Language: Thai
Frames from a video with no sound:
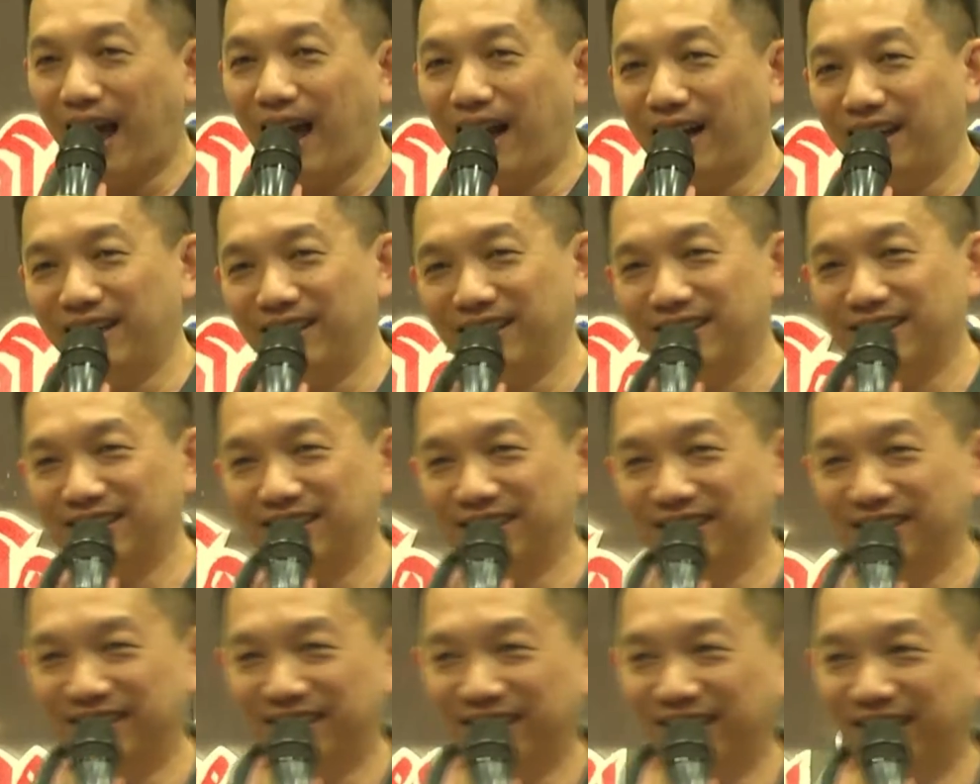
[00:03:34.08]
ง
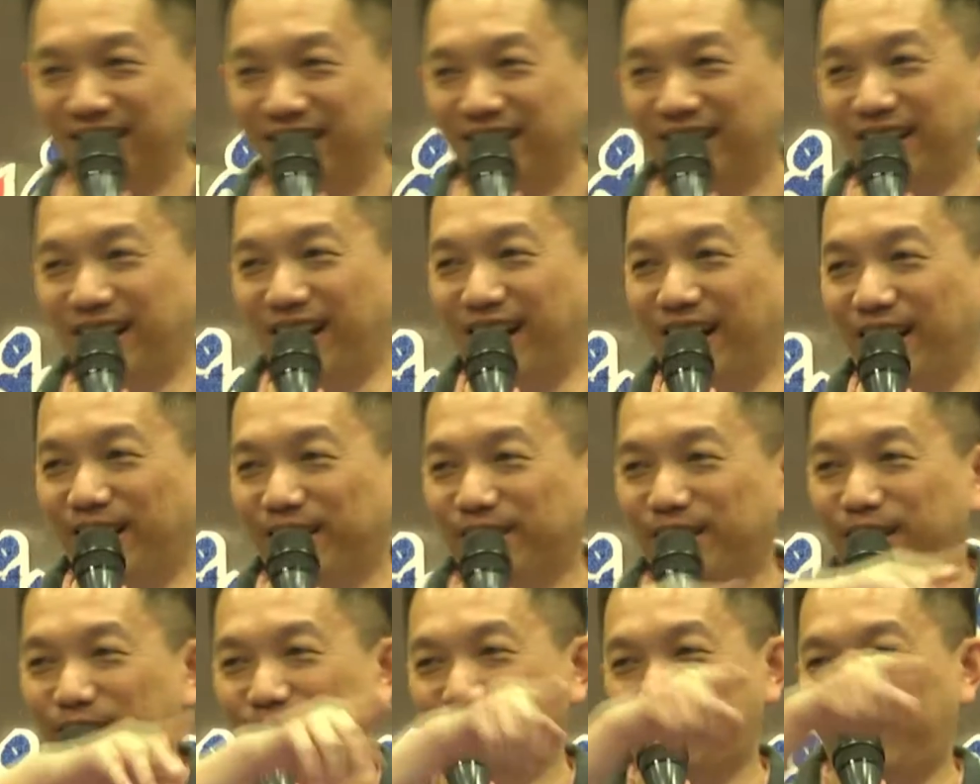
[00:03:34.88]
นะฮะ
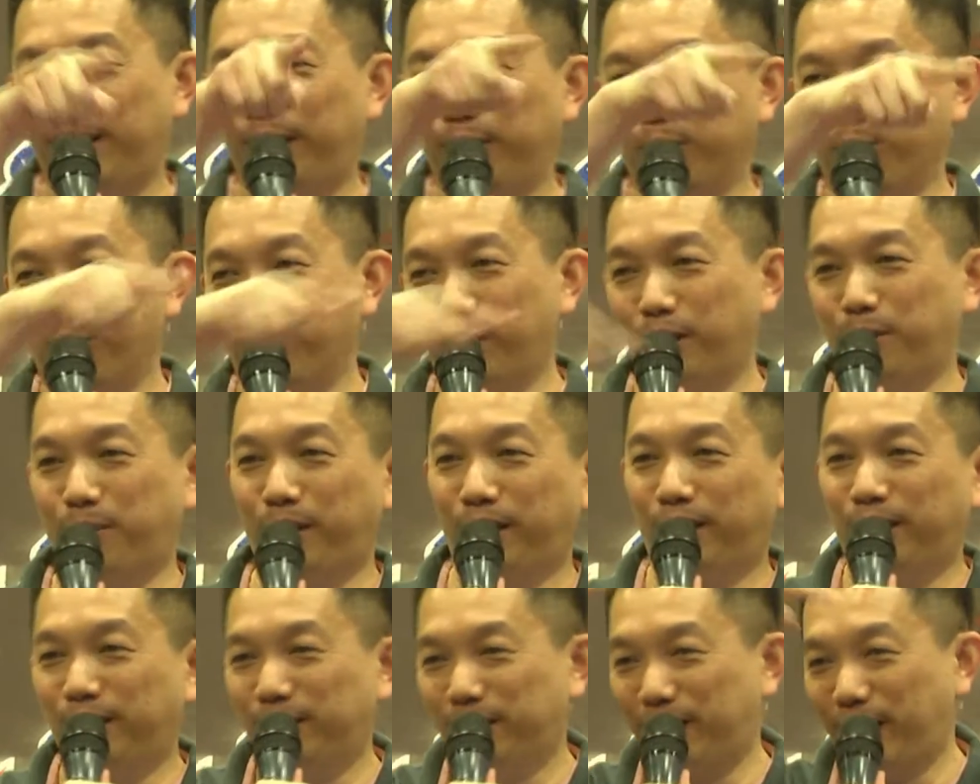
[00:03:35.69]
ก็เส้นลุงก็จะ
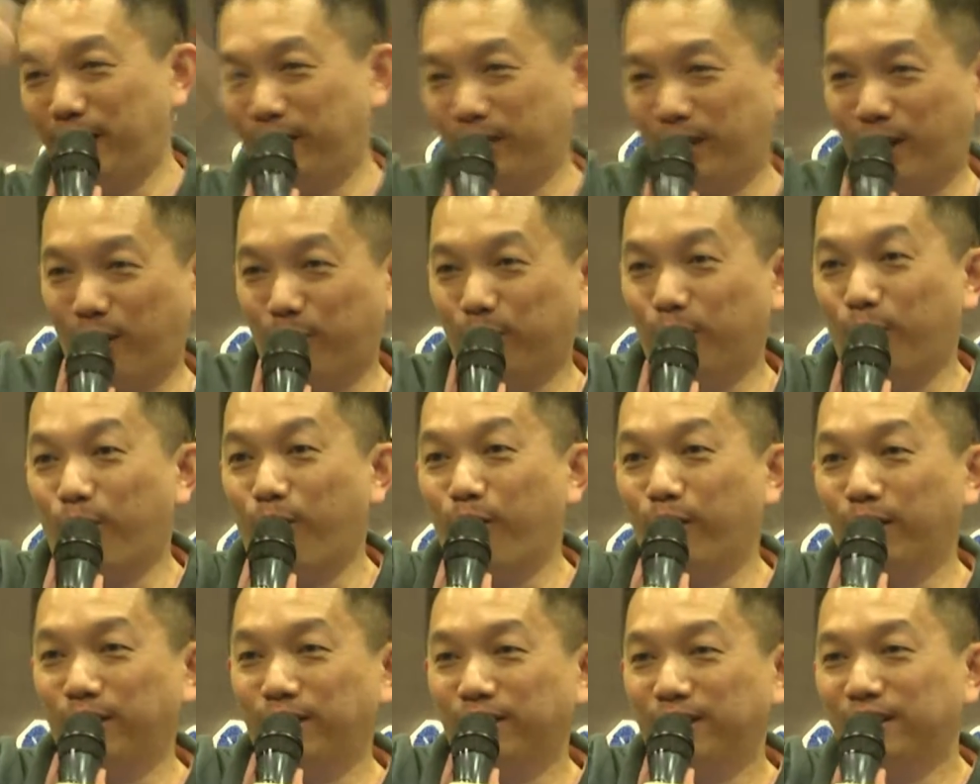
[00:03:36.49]
เป็นเส้นแนวนอ
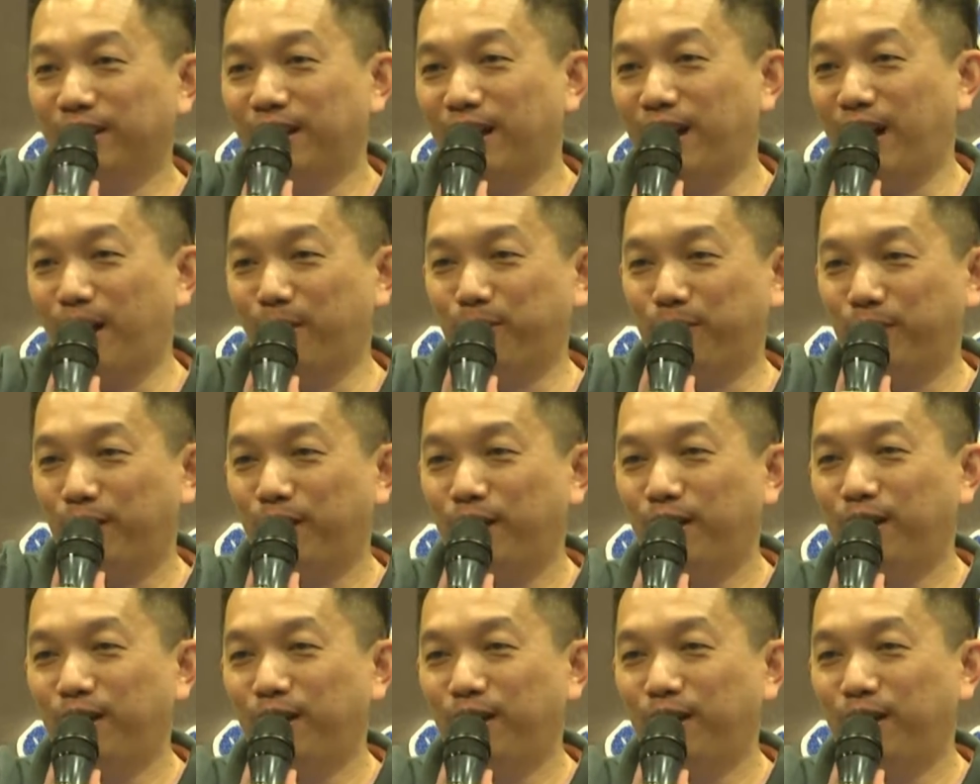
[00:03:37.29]
นนะครับ